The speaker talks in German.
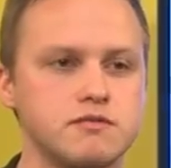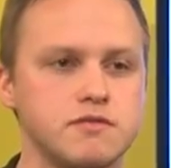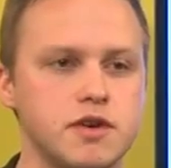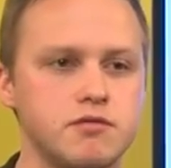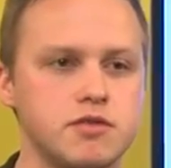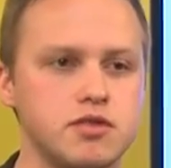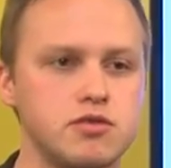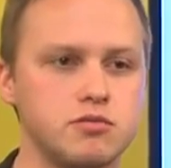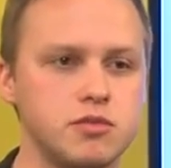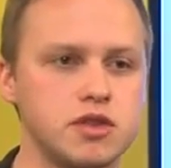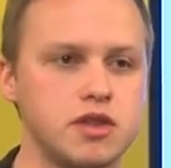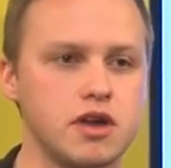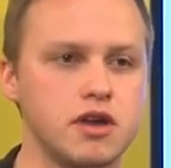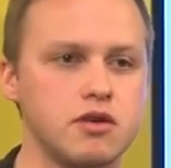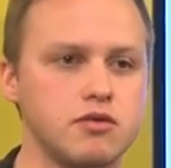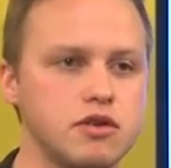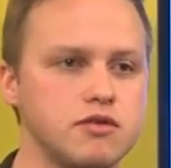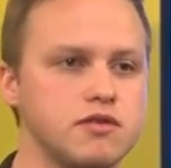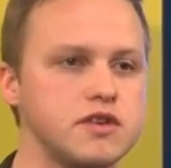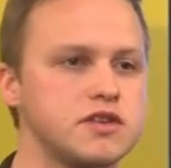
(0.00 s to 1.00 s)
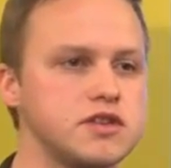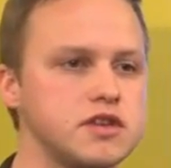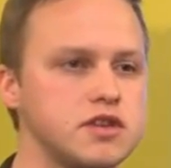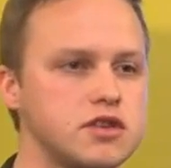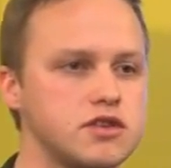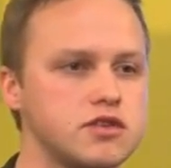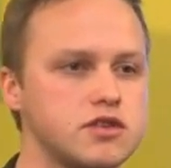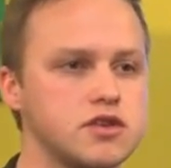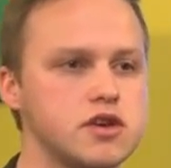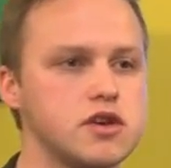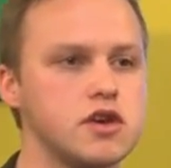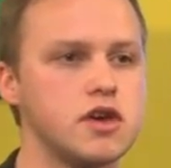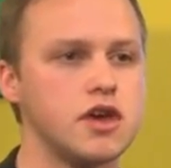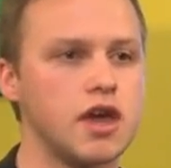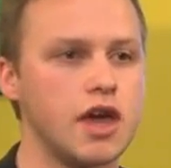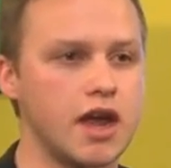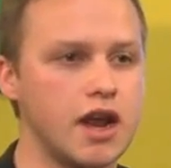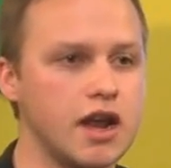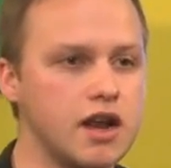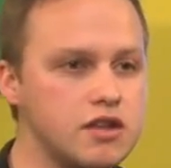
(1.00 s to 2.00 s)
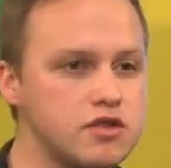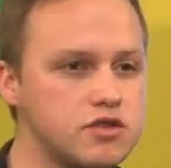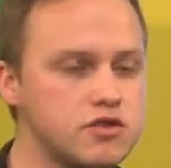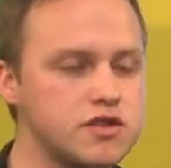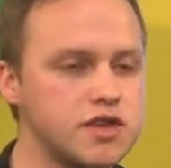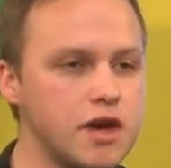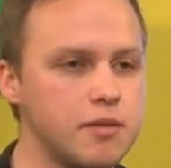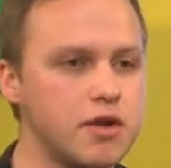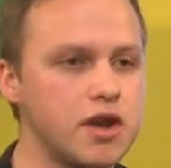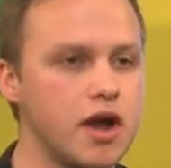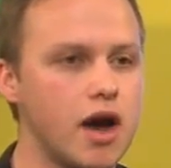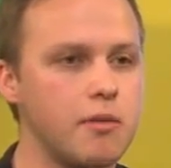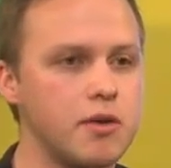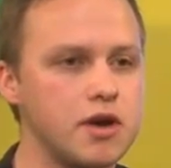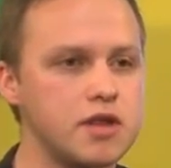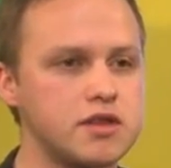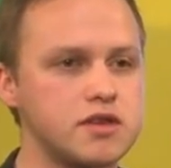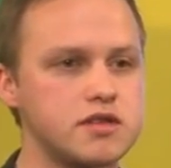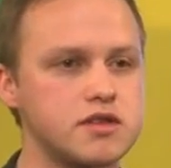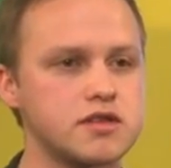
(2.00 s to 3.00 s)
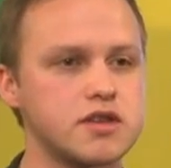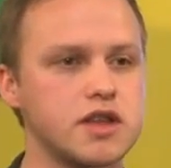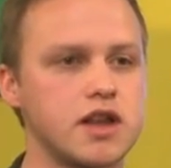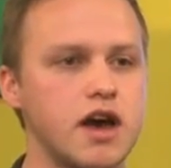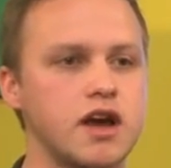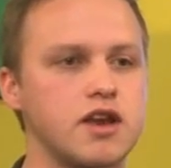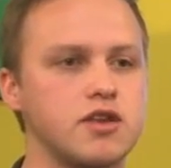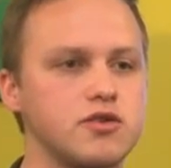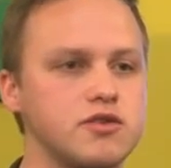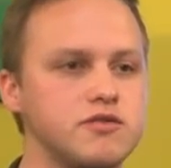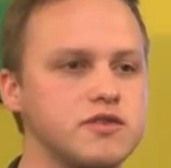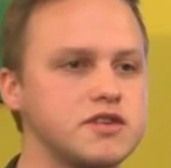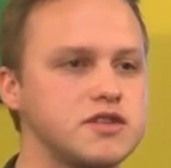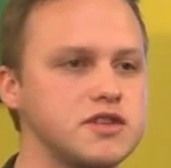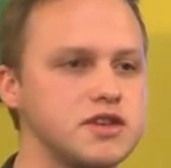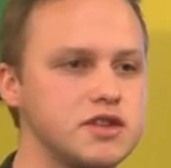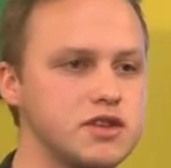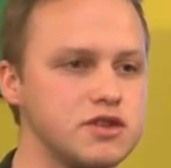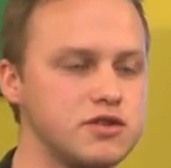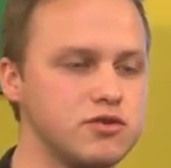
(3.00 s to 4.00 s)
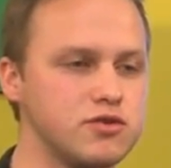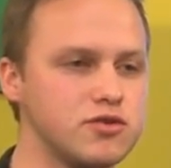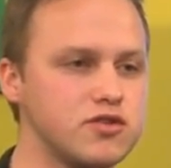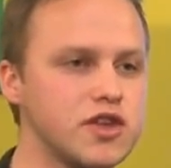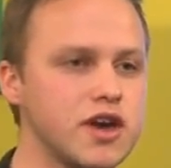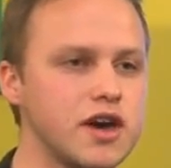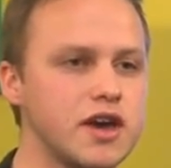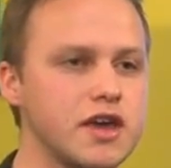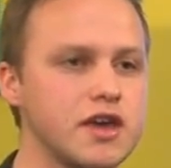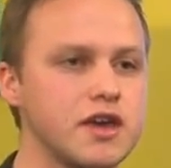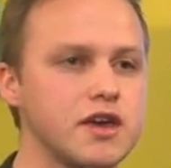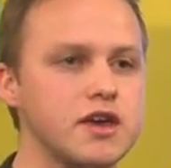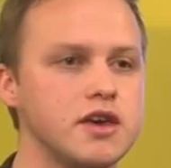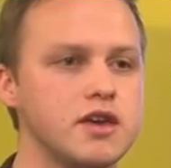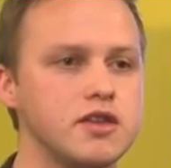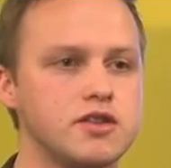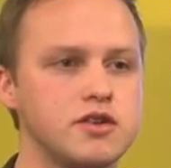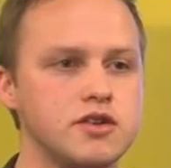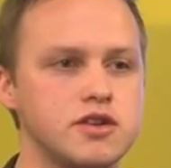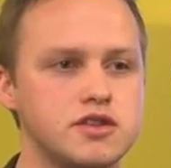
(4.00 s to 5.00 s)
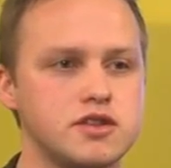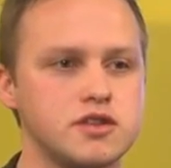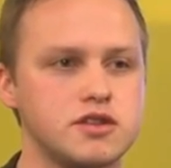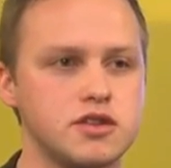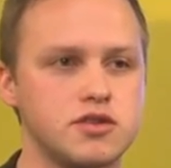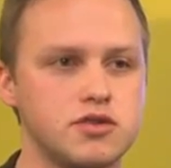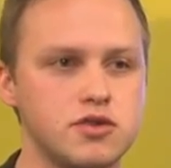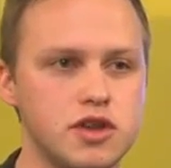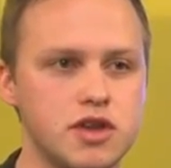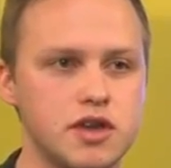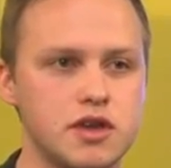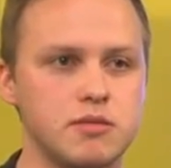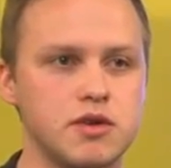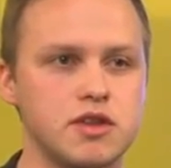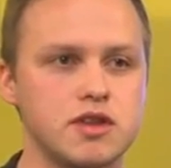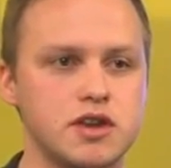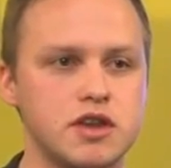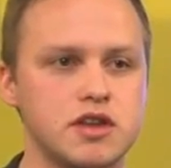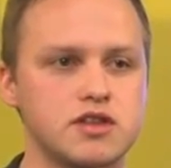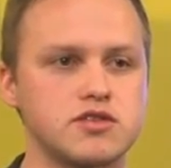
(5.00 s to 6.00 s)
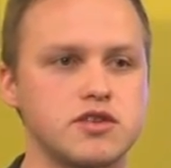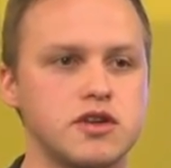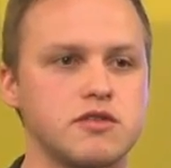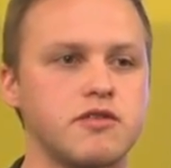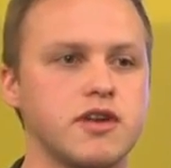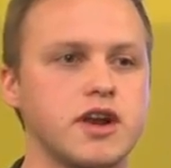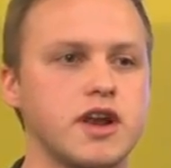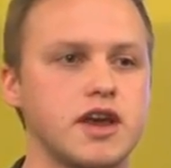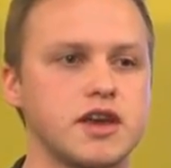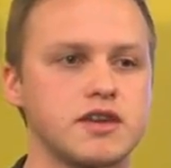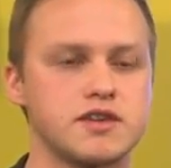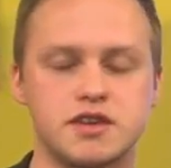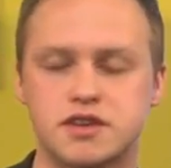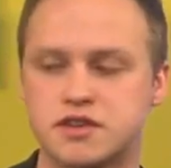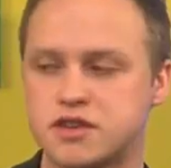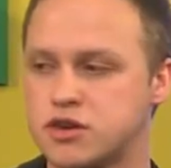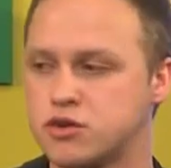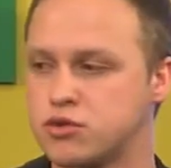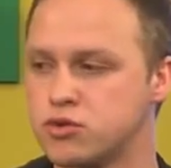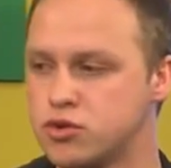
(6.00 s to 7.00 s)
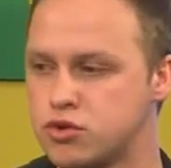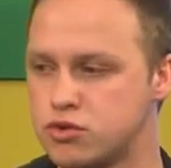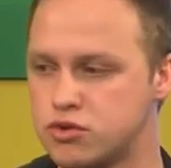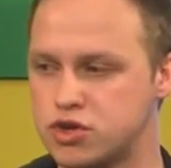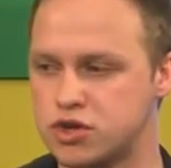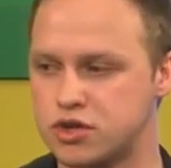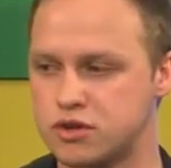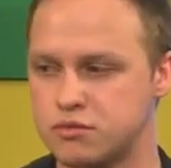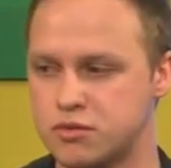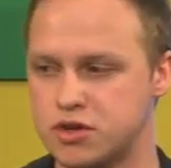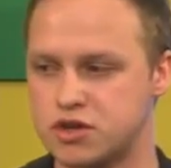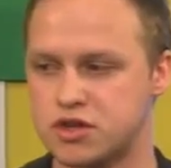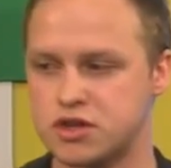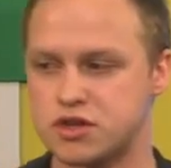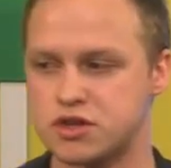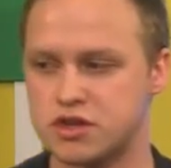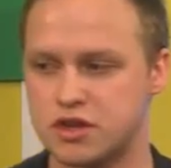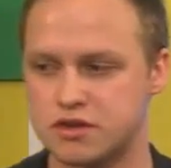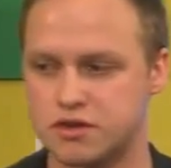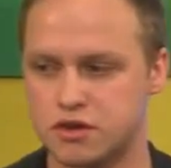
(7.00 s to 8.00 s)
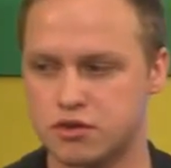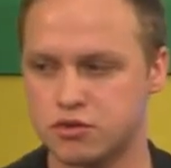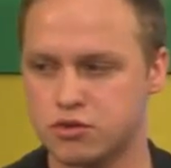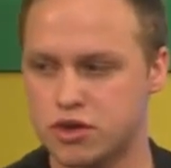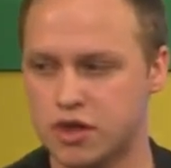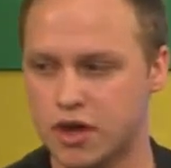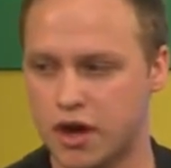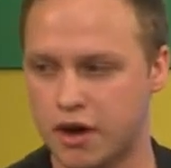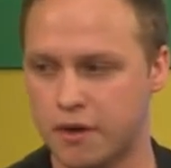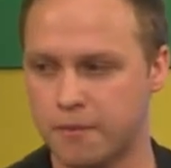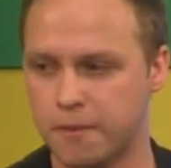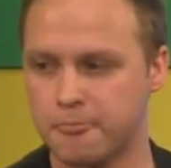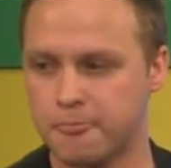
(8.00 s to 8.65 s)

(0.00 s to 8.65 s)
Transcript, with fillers: Weil wenn du mit einer Universität aus England zusammenarbeitest, als kleine Universität in Österreich, dann ist das natürlich im internationalen Vergleich sehr, sehr gut und steht, man steht sehr, sehr gut da.